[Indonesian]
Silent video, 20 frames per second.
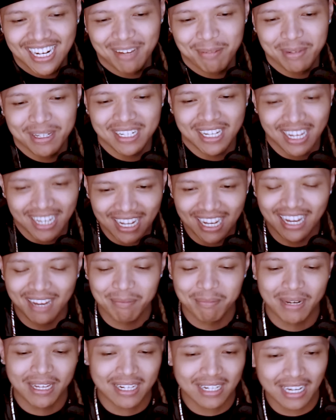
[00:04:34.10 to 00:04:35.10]
ngalamin
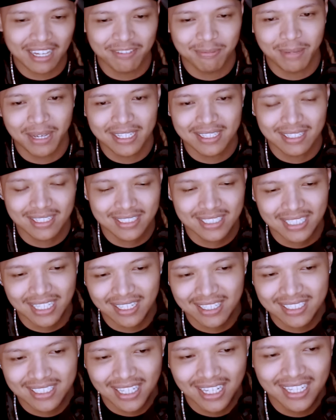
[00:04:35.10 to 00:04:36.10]
kayak Black Lives Matter
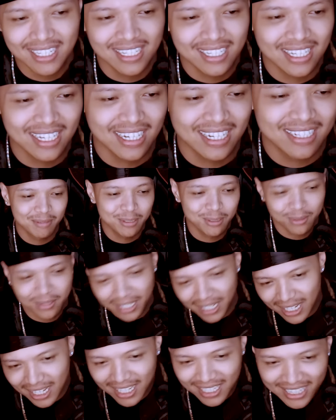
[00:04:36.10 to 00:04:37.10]
yang di sana ya
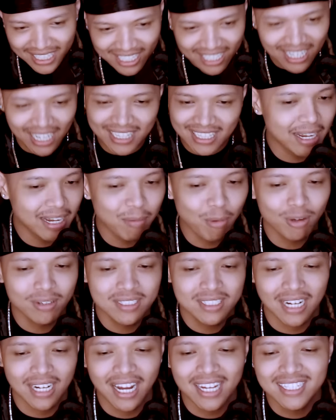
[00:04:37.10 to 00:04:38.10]
Maksudnya tingkat
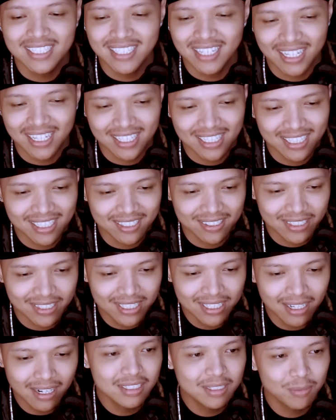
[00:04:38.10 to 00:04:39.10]
demonstrannya gitu
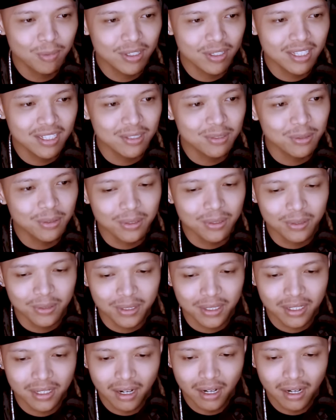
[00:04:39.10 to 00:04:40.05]
ya Semuanya turun